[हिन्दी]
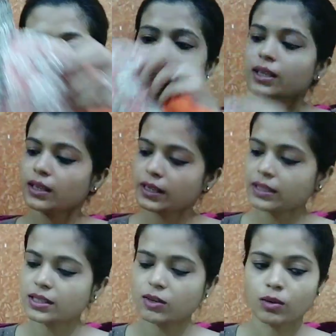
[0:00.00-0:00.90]
तीन
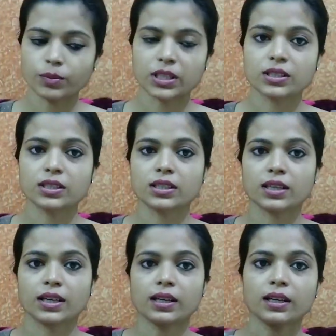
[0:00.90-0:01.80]
लेस से कॉम्बिनेशन
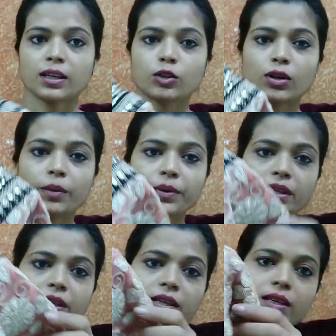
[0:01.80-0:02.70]
किया है तो आप
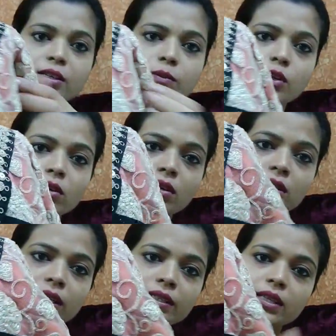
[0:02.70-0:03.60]
ये देखिए इसमें
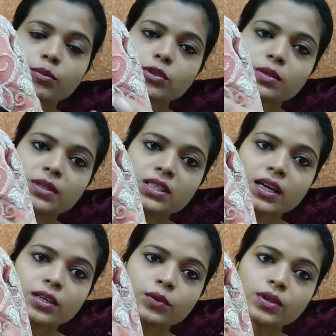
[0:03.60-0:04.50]
लेस आपको समझ
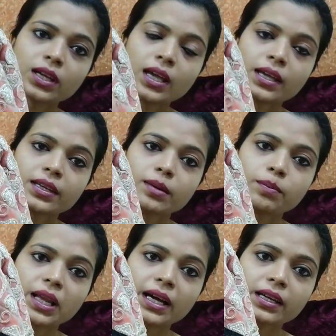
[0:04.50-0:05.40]
आ रही होगी ये
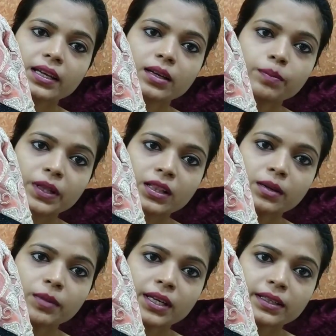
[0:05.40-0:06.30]
ब्लैक एक
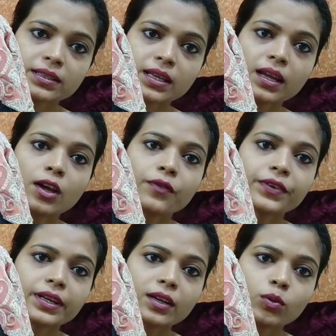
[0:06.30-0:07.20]
पतले में लेस है
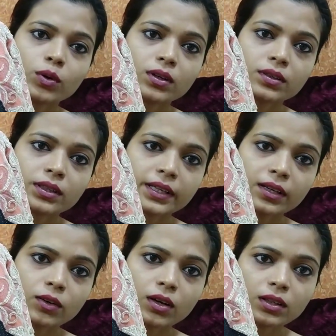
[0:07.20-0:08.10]
फिर ये
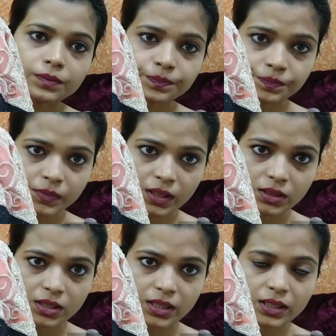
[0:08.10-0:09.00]
गोल्डन और
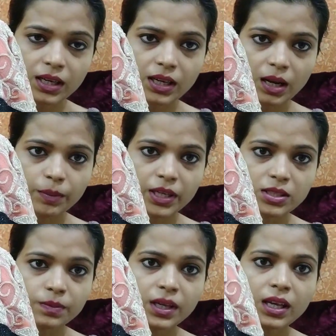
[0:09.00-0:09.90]
जरी का काम है
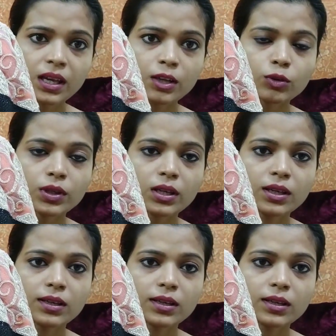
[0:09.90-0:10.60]
इसमें तो ये